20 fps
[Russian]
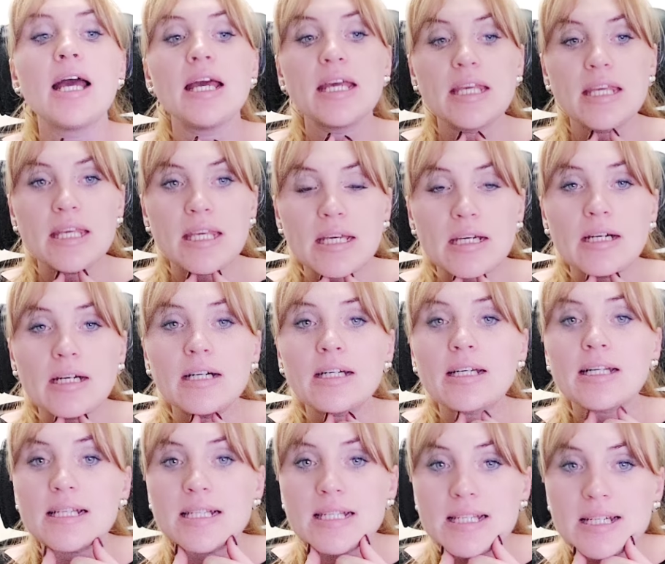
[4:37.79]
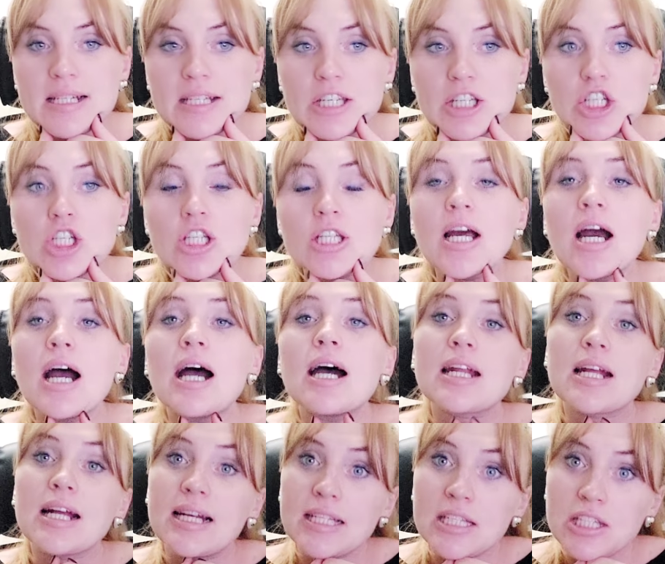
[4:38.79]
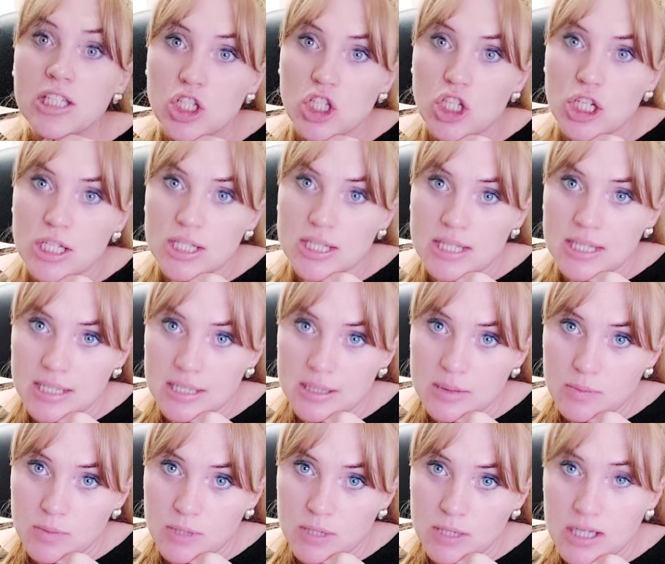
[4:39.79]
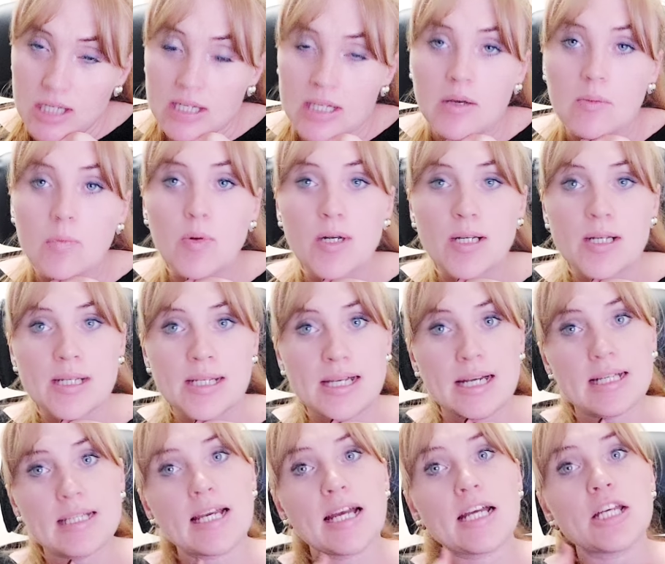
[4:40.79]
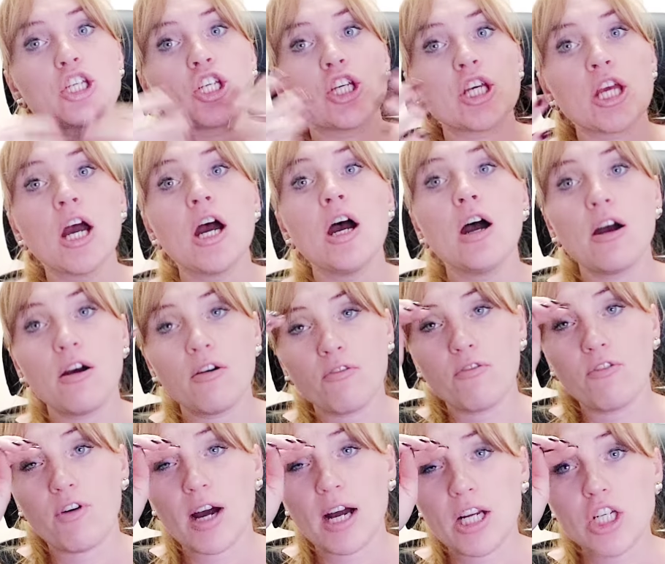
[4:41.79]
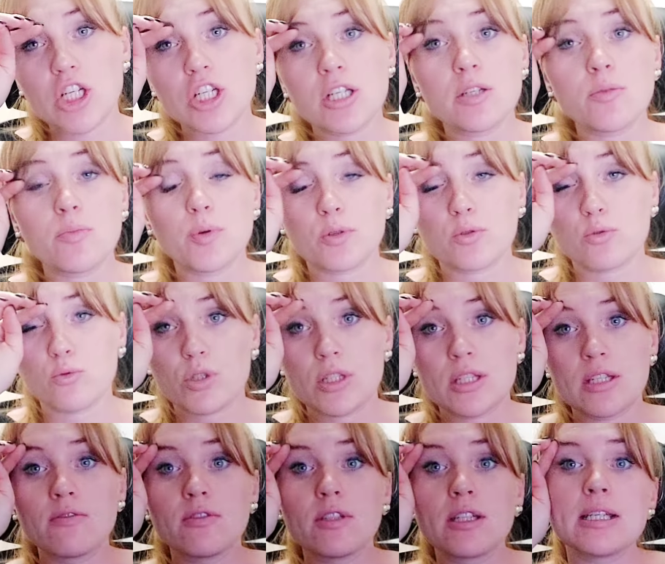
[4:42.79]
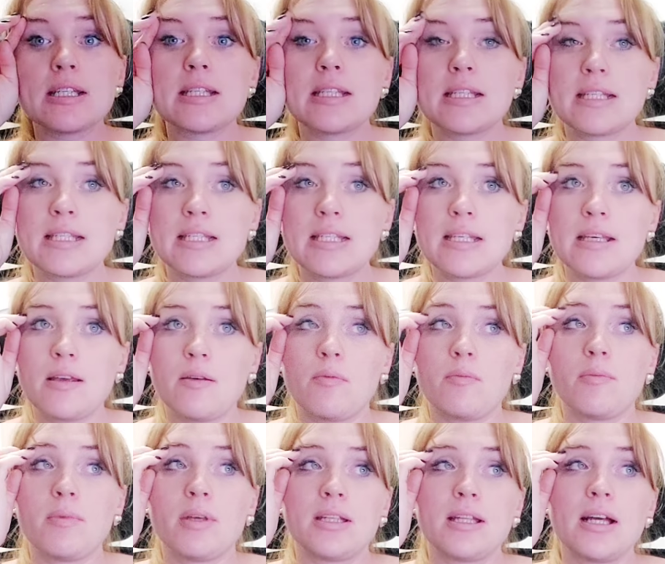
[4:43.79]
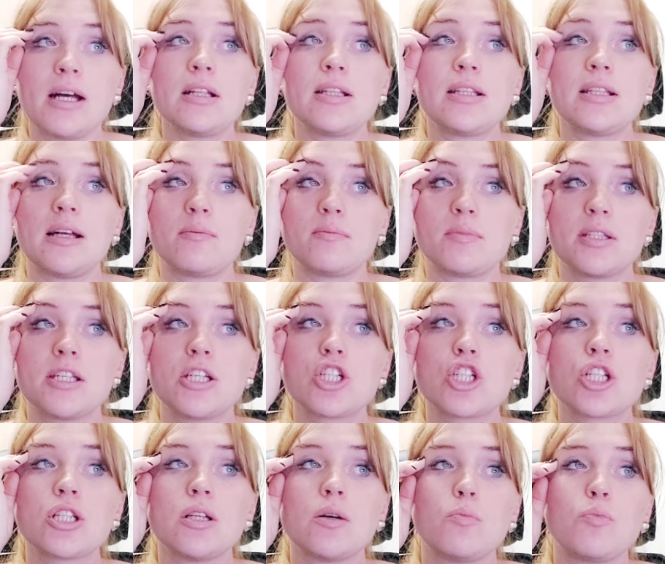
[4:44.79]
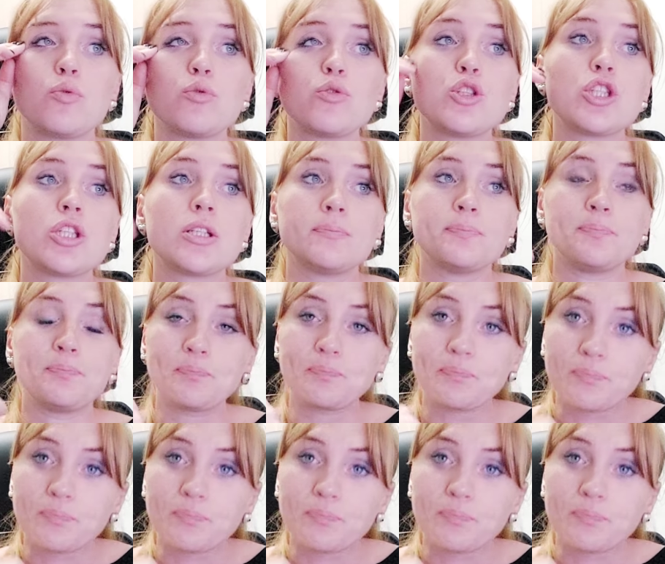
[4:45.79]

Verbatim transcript: и различные органические изменения, происходящие в вашей репродуктивной системе, да, там те же, допустим,